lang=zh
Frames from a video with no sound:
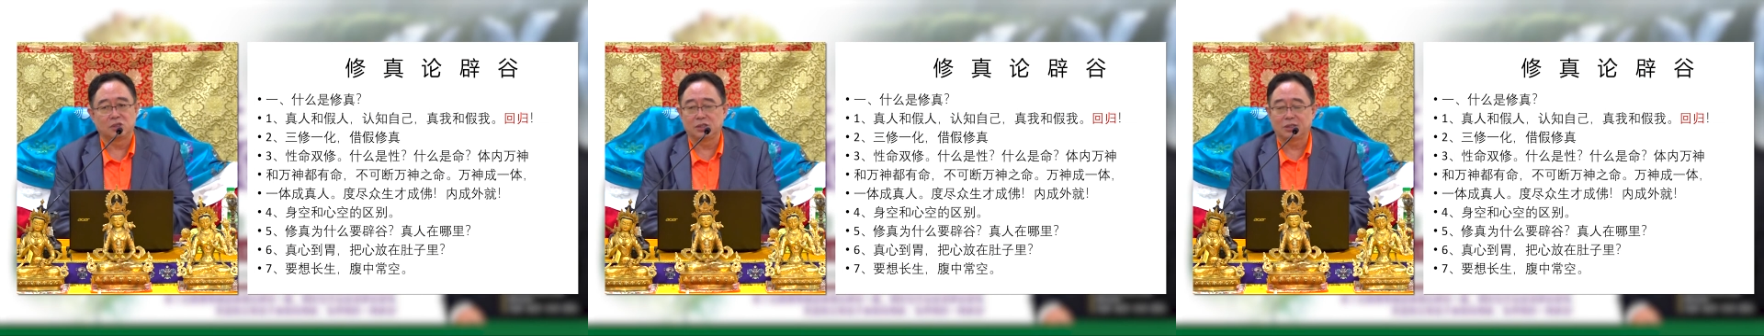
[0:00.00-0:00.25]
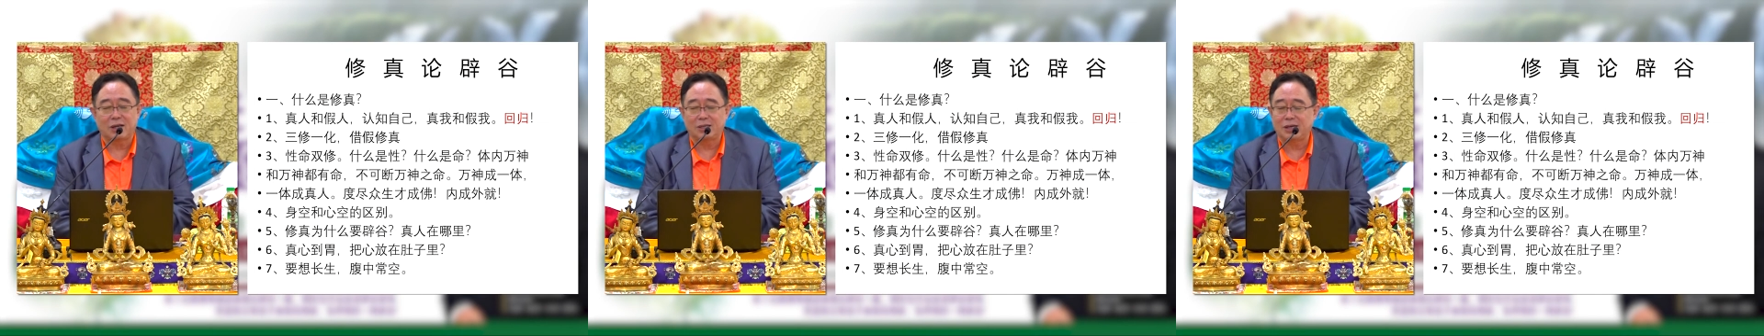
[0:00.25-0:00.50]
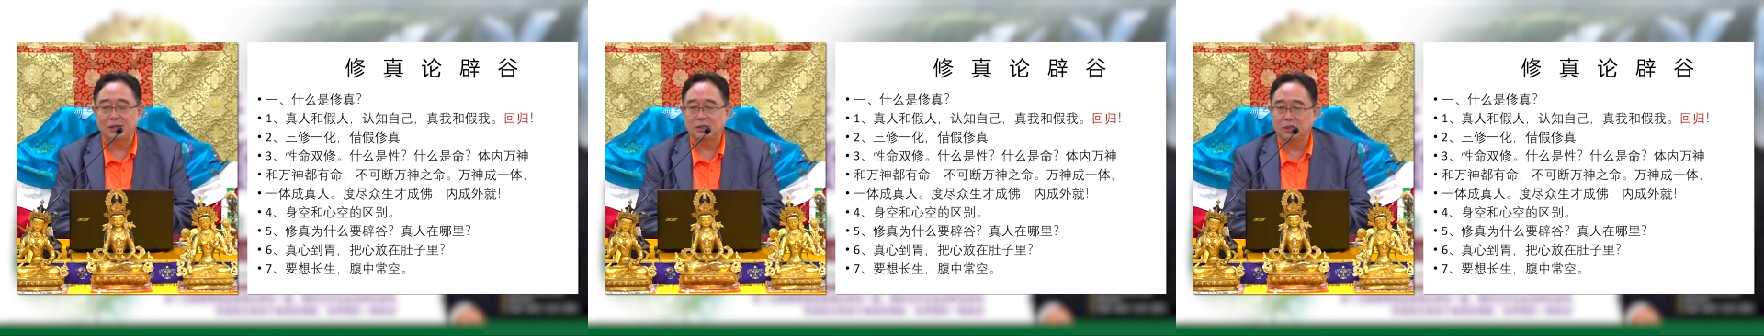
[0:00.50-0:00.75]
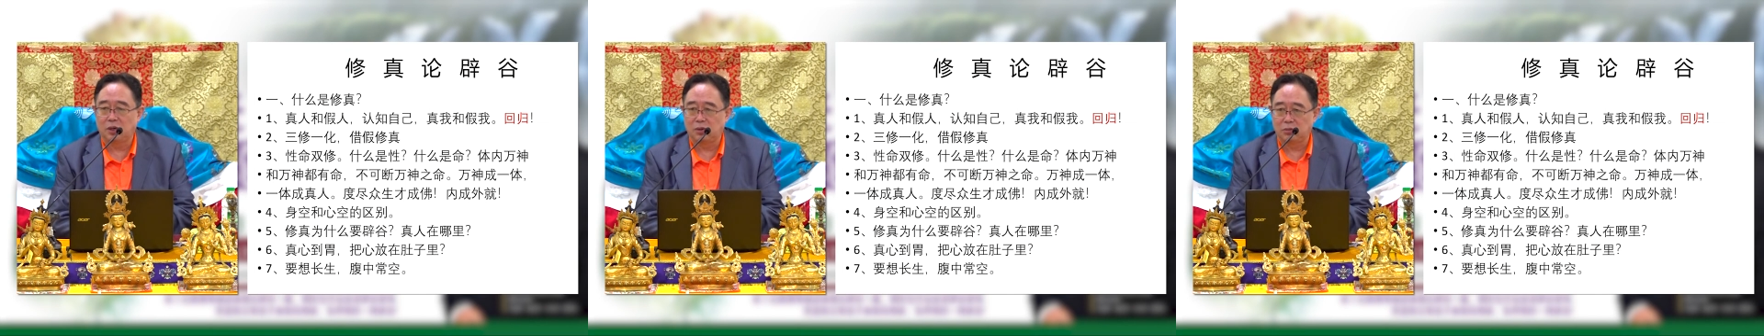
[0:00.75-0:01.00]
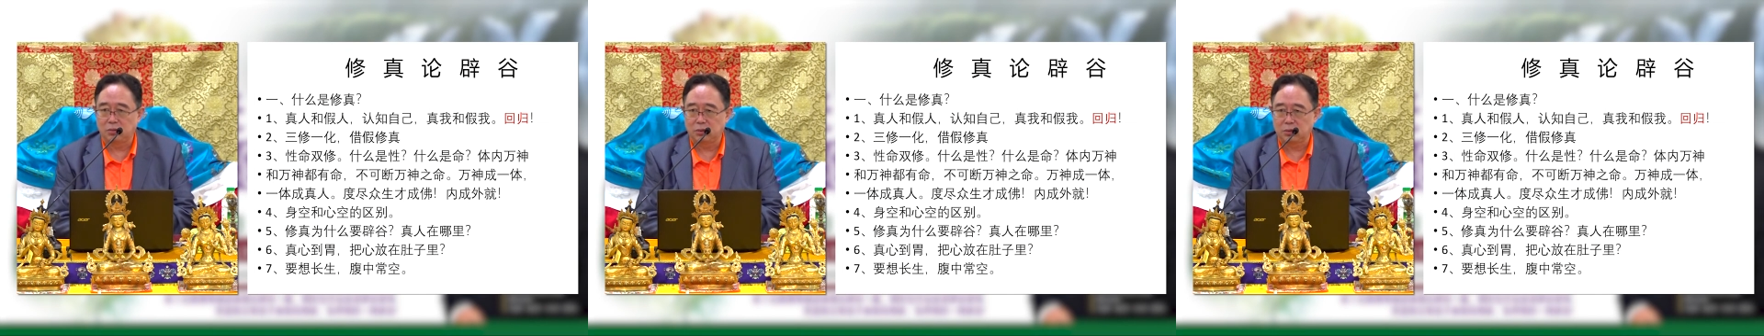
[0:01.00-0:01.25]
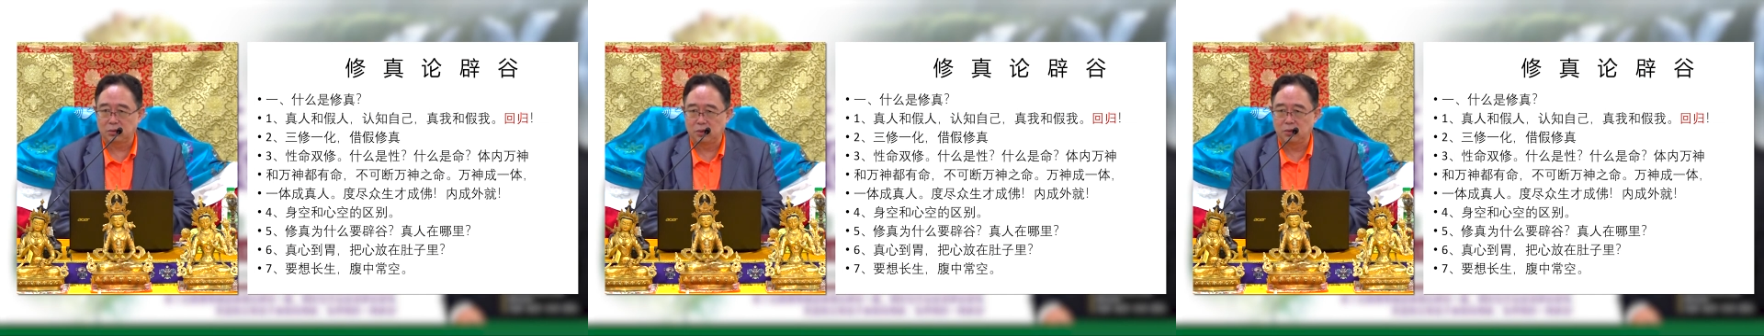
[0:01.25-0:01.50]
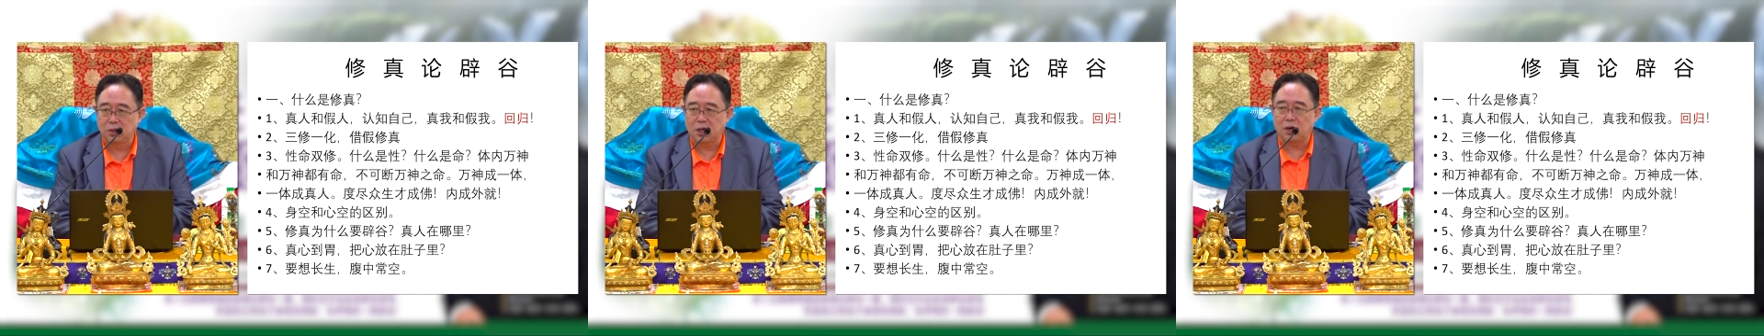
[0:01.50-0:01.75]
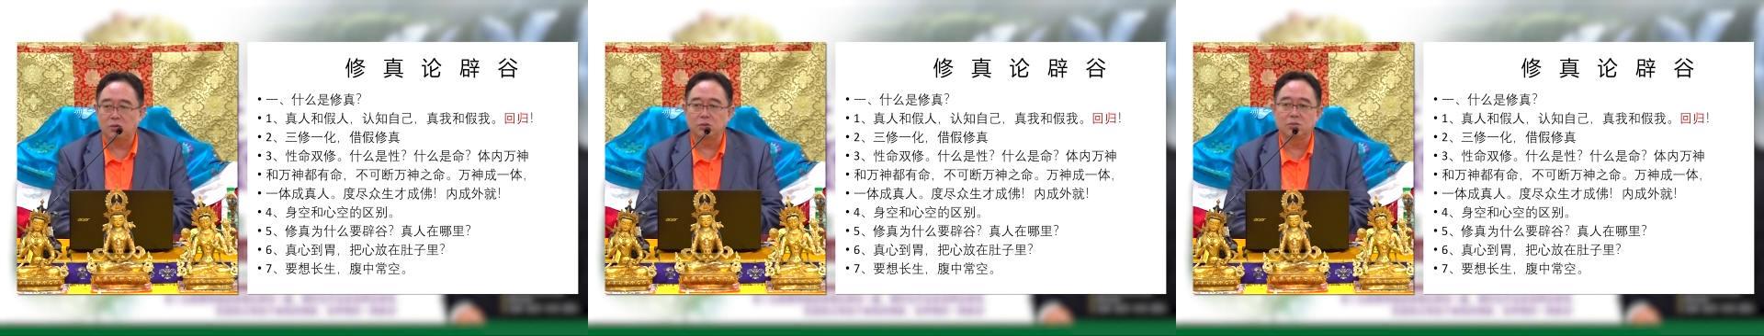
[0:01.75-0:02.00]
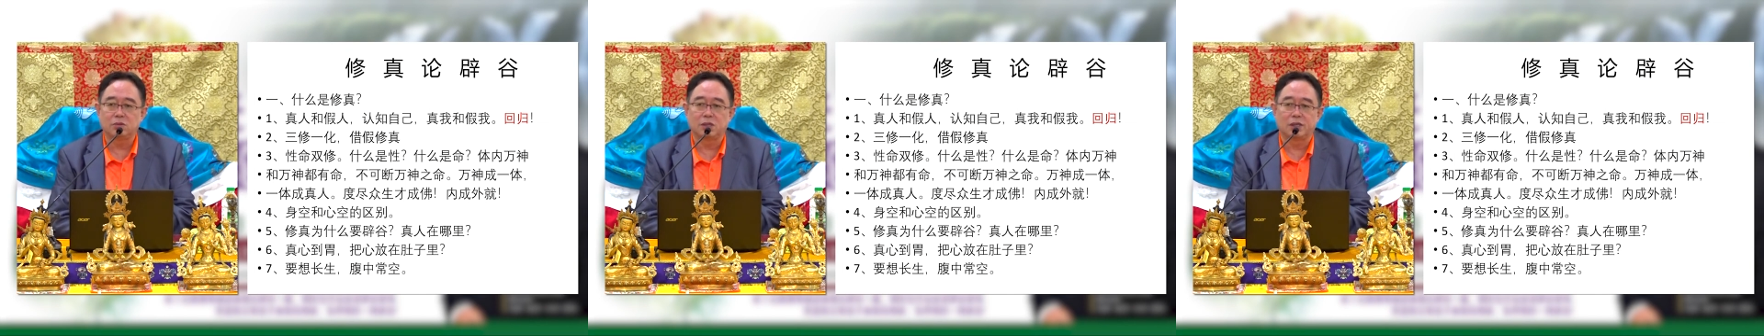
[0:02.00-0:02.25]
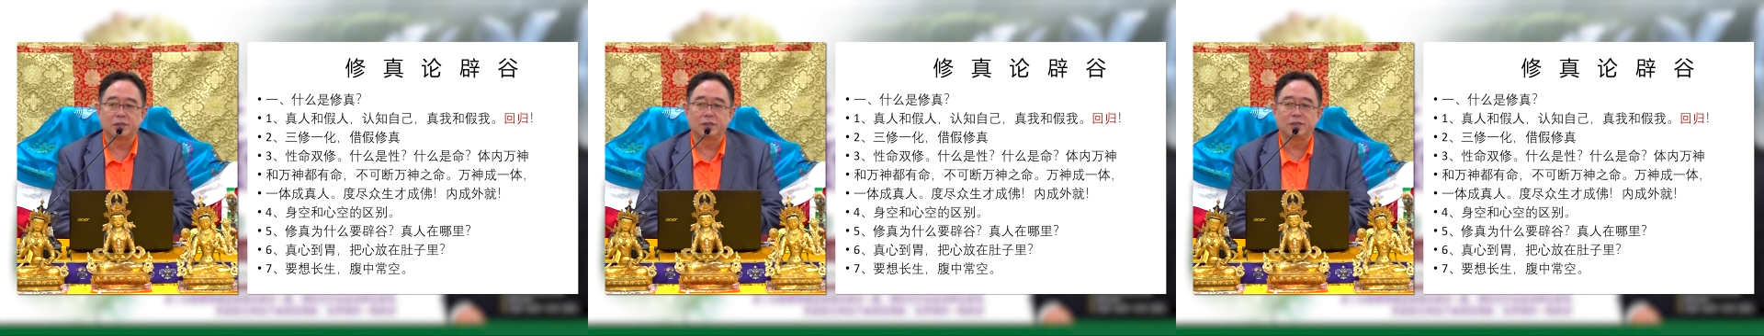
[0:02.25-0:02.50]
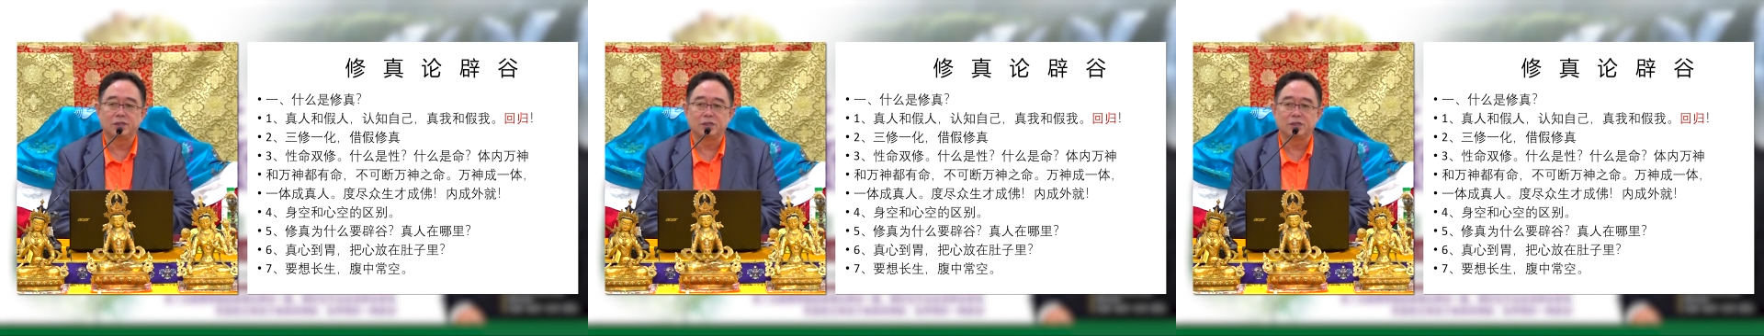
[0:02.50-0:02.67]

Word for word: 是大家要从高度上认